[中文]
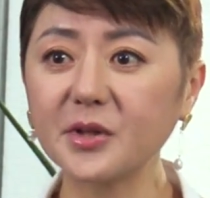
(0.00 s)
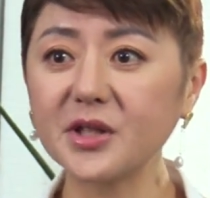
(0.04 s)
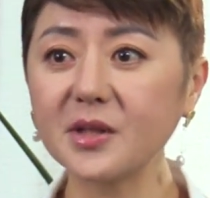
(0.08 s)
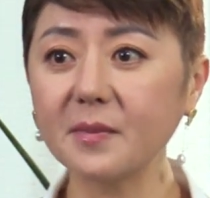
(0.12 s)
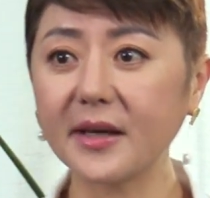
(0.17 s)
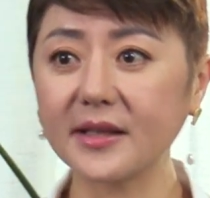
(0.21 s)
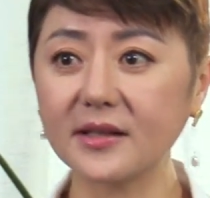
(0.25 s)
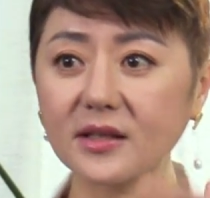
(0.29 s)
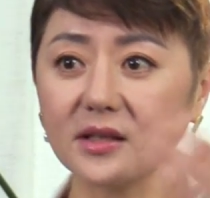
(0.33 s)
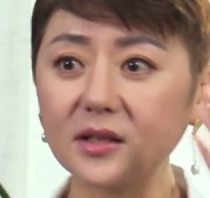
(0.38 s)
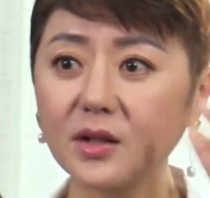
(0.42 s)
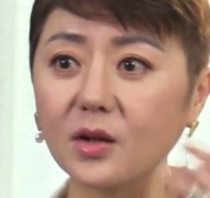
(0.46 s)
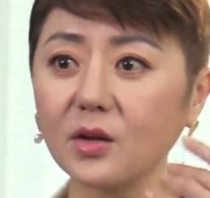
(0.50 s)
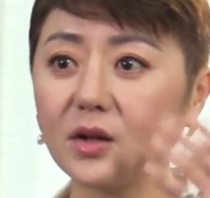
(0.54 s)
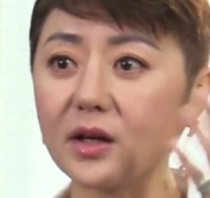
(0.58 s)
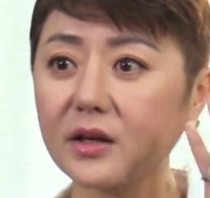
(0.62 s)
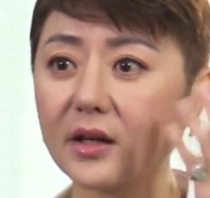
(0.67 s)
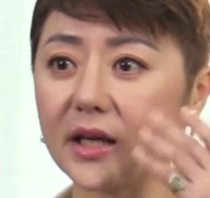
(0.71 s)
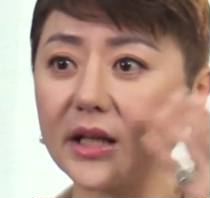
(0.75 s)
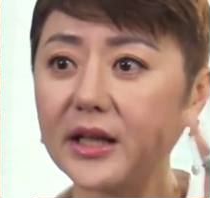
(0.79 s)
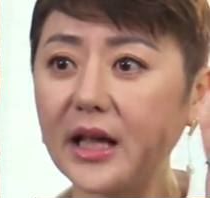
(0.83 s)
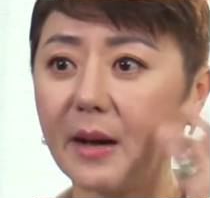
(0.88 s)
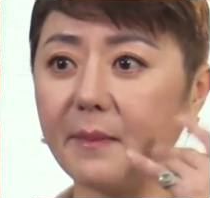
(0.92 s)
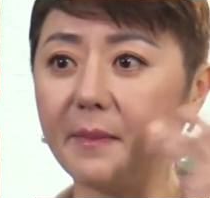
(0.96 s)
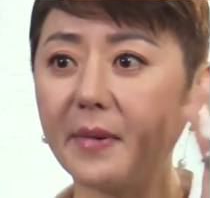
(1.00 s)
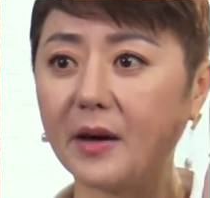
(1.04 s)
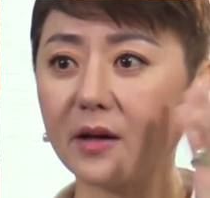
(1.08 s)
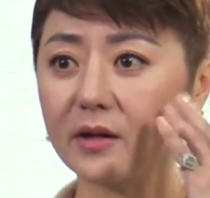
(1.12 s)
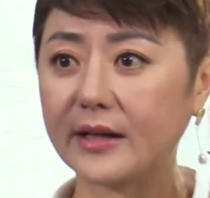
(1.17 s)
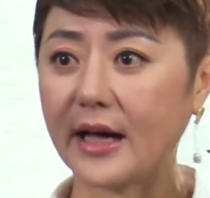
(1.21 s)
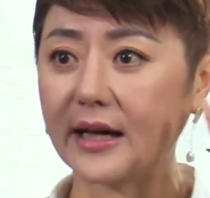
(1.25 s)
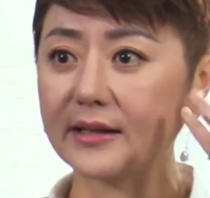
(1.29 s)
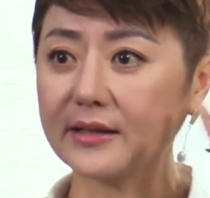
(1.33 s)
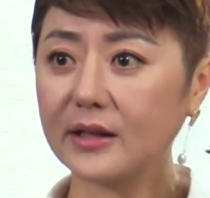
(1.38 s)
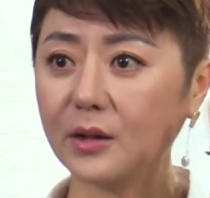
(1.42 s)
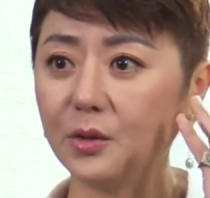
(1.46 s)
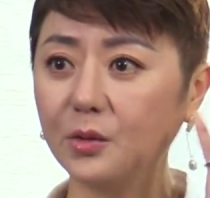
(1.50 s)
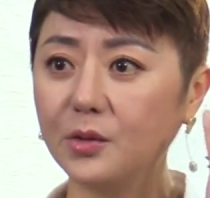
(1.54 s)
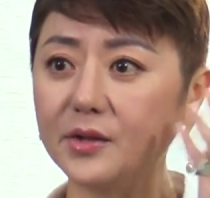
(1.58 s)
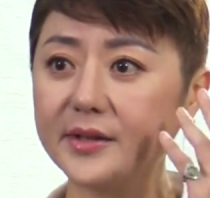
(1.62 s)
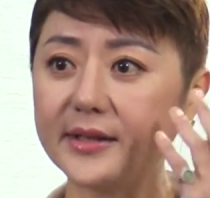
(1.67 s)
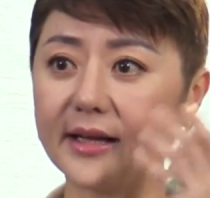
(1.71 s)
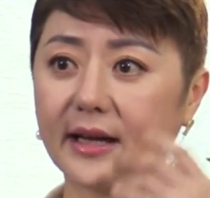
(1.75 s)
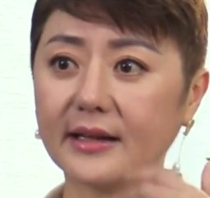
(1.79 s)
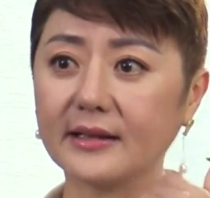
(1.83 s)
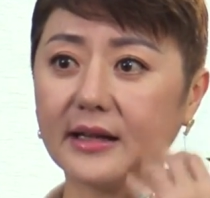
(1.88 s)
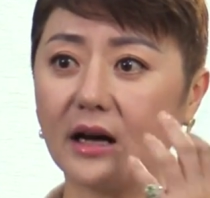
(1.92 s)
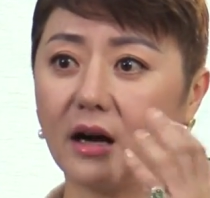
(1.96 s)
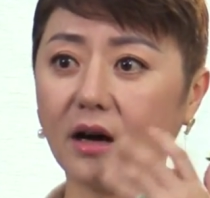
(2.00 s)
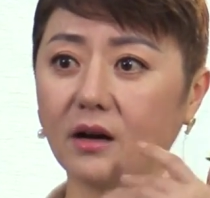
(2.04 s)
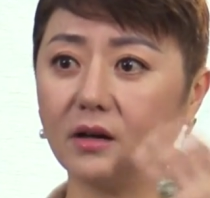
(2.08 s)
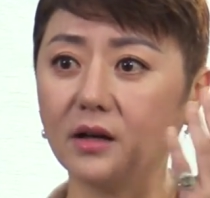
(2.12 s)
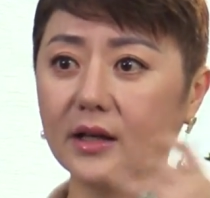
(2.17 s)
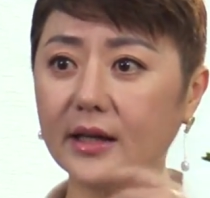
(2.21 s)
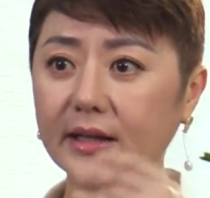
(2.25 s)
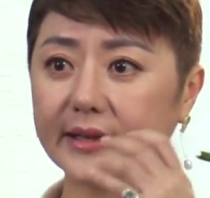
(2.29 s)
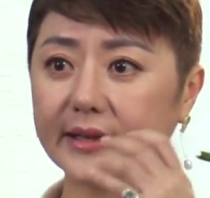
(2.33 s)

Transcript: 不是每次都跟阿宝拿着雨伞，然后